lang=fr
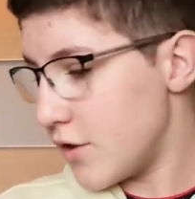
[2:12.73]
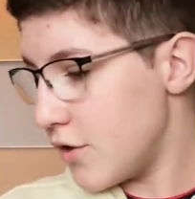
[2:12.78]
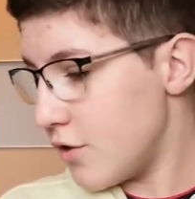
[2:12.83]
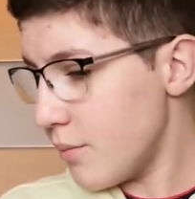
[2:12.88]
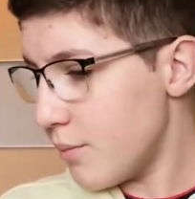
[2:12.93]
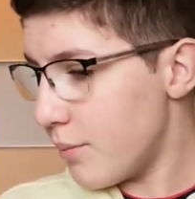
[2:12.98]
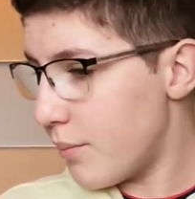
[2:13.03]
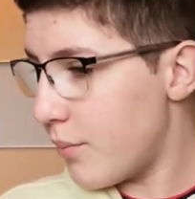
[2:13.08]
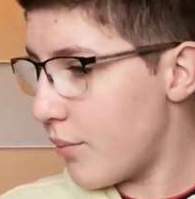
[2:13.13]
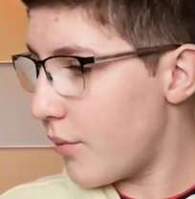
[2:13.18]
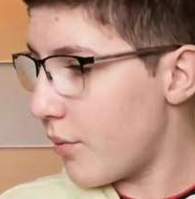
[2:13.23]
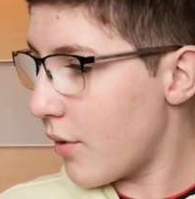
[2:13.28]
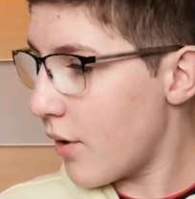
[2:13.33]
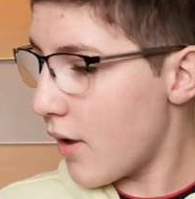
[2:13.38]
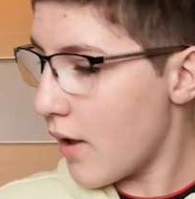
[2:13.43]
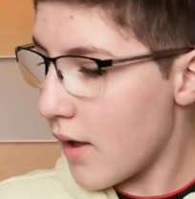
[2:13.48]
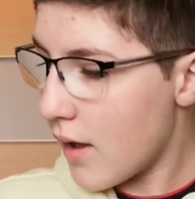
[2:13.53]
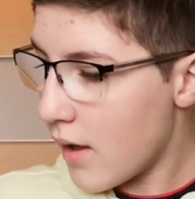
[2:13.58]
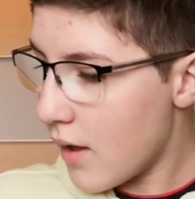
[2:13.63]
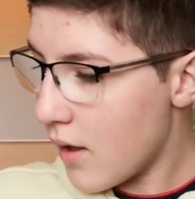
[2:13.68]

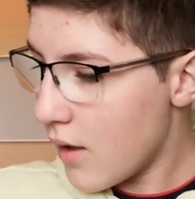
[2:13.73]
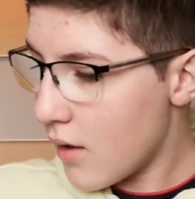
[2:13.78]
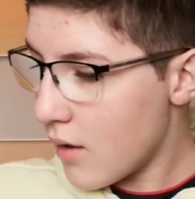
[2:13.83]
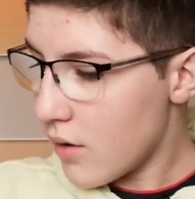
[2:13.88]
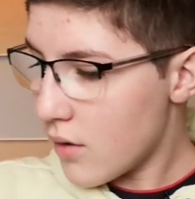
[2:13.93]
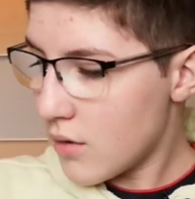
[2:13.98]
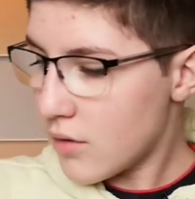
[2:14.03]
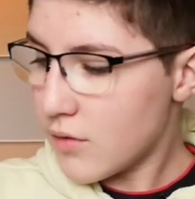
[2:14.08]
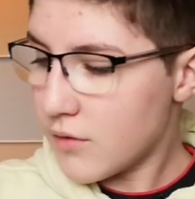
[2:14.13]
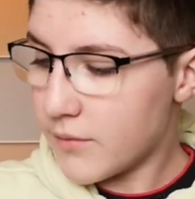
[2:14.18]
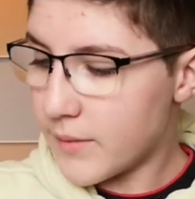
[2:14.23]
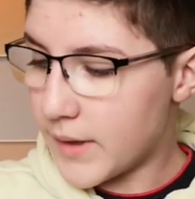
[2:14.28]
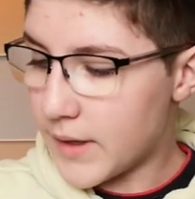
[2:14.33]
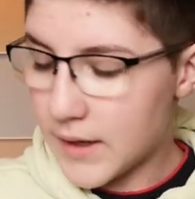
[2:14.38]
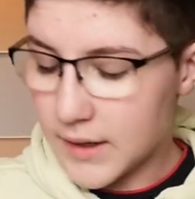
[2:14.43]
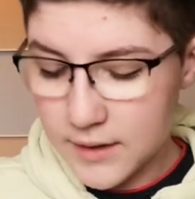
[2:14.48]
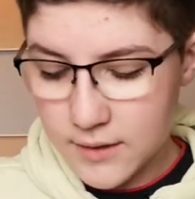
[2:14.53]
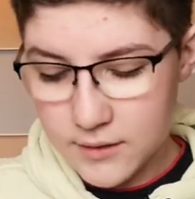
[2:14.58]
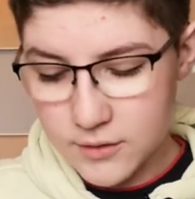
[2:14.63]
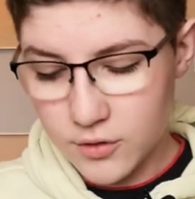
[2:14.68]
On
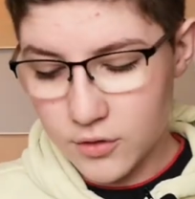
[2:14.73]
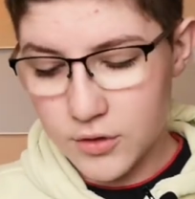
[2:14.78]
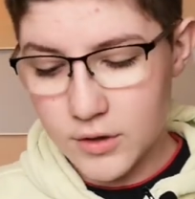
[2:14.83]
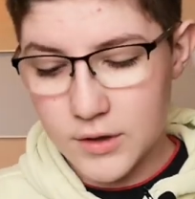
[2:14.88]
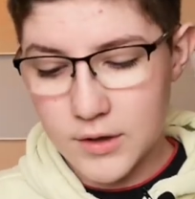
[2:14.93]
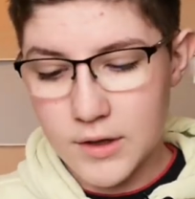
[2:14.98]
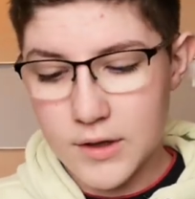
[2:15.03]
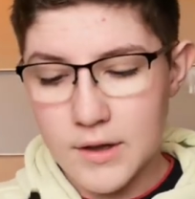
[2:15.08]
mettre le truc.